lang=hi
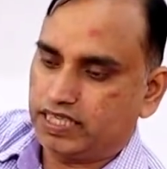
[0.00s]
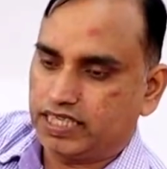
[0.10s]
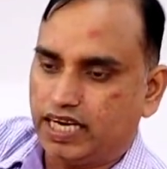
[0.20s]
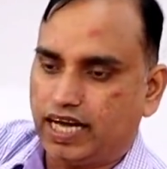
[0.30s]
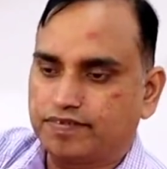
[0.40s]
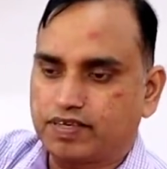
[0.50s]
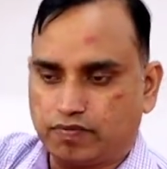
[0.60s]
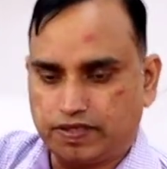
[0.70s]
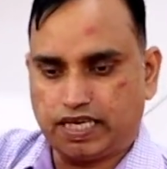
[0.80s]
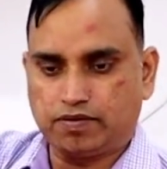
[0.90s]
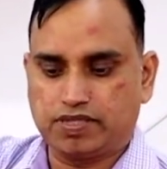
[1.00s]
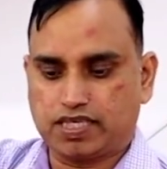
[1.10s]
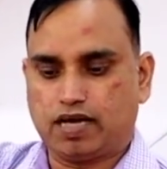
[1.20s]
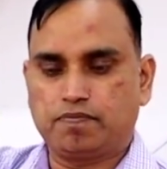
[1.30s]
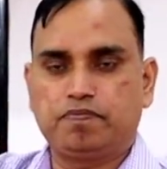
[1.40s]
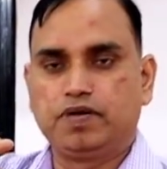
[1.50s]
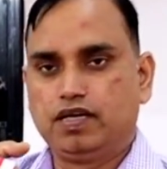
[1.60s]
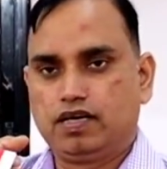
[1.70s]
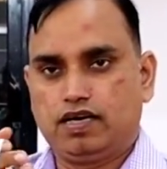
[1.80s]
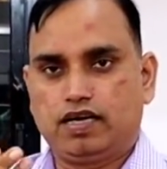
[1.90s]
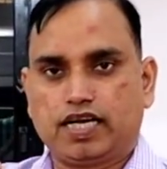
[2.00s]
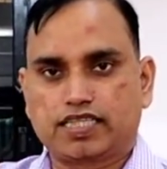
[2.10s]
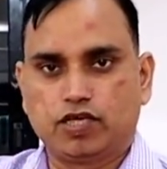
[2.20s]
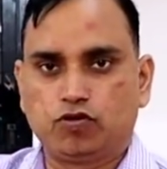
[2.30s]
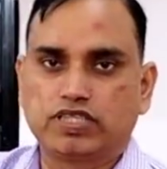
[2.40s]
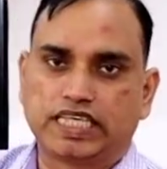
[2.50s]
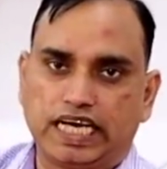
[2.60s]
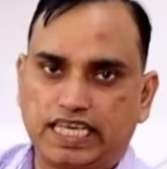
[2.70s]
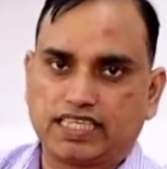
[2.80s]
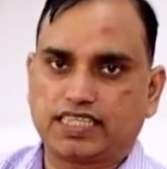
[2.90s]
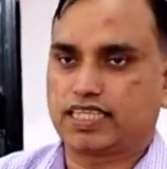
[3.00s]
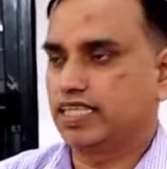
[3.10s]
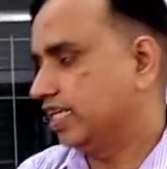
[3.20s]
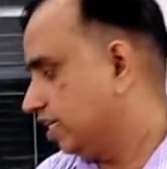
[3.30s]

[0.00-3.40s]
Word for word: इनकी लाइफ काफ़ी टाइम तक आप रखते हुए सेल कर सकते